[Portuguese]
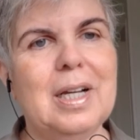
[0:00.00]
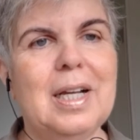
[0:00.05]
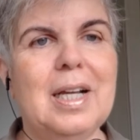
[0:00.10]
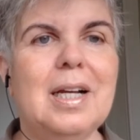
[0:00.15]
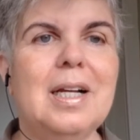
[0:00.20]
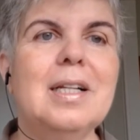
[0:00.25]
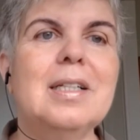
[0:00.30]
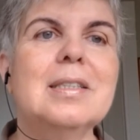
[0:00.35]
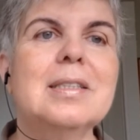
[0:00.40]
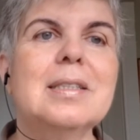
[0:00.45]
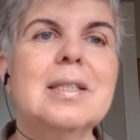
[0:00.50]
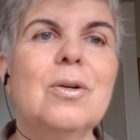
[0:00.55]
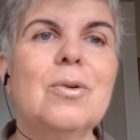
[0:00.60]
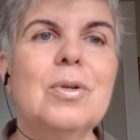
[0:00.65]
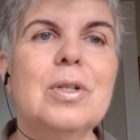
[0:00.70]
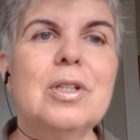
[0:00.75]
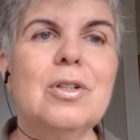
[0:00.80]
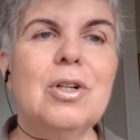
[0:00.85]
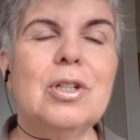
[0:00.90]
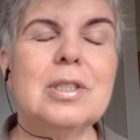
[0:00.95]
é a lição
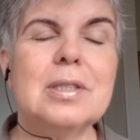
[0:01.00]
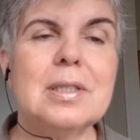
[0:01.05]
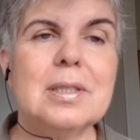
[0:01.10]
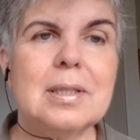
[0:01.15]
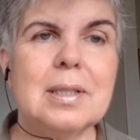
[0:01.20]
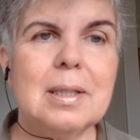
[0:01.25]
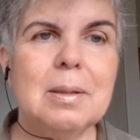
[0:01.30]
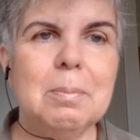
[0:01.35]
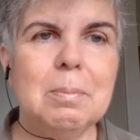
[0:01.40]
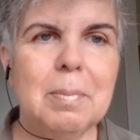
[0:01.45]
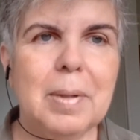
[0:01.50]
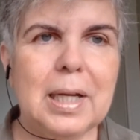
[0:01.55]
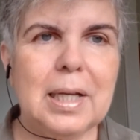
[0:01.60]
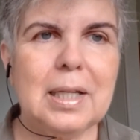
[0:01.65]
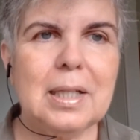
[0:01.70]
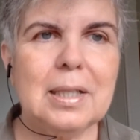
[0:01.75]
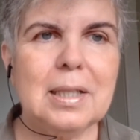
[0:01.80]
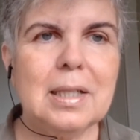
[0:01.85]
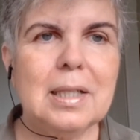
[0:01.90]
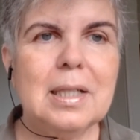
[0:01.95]
que nós
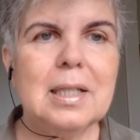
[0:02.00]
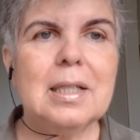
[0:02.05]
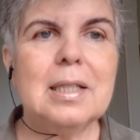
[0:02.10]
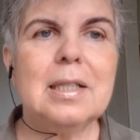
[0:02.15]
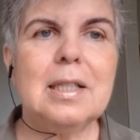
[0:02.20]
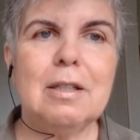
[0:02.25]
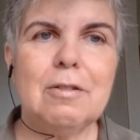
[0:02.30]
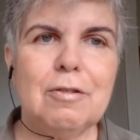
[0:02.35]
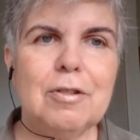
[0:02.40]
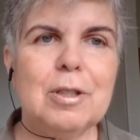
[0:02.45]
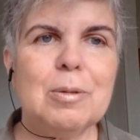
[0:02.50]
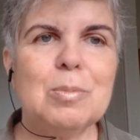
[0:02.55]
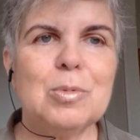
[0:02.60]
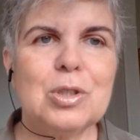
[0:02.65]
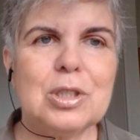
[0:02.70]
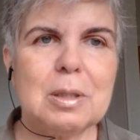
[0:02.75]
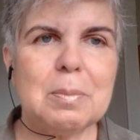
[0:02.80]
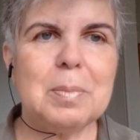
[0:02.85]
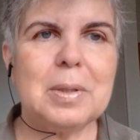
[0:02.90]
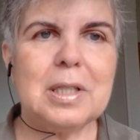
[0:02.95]
também
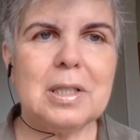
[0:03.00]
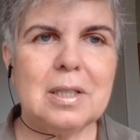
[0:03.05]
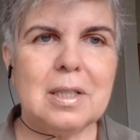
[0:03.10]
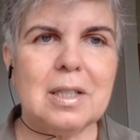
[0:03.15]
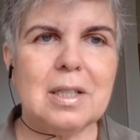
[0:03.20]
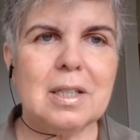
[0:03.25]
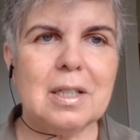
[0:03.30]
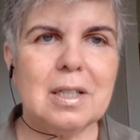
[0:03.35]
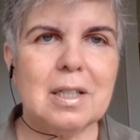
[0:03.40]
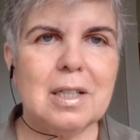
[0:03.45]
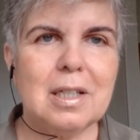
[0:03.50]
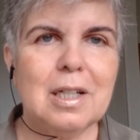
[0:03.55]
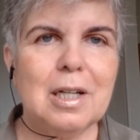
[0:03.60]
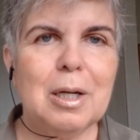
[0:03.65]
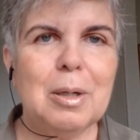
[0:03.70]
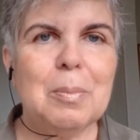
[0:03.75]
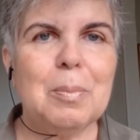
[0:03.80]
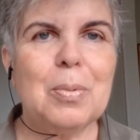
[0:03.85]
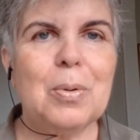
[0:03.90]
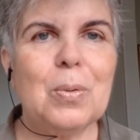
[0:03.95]
devemos aprender.
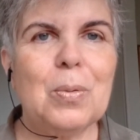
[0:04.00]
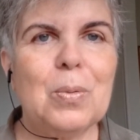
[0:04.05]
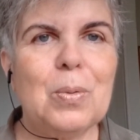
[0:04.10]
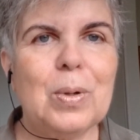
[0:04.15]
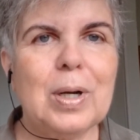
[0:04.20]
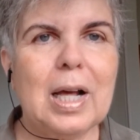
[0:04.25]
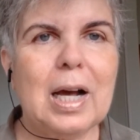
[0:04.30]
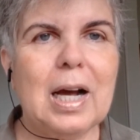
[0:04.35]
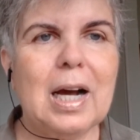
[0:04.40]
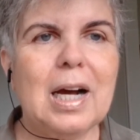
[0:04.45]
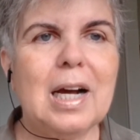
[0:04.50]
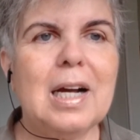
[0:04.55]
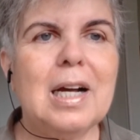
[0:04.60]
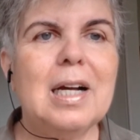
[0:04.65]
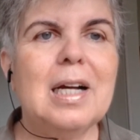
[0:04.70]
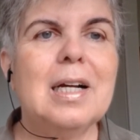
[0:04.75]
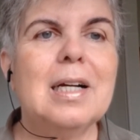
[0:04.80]
Procurar